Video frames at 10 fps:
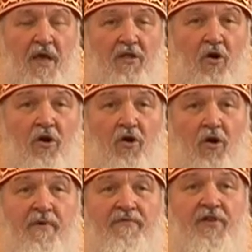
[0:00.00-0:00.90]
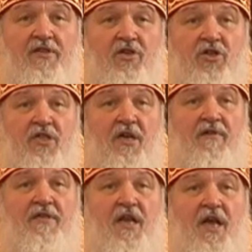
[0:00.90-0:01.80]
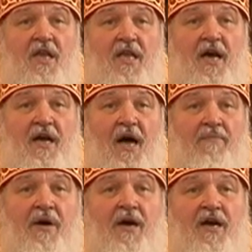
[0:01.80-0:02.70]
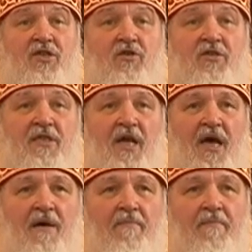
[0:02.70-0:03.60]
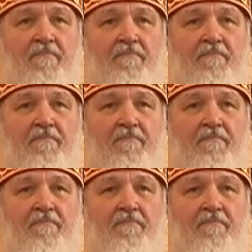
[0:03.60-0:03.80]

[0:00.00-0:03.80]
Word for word: Но кроме физического зрения, как мы хорошо знаем,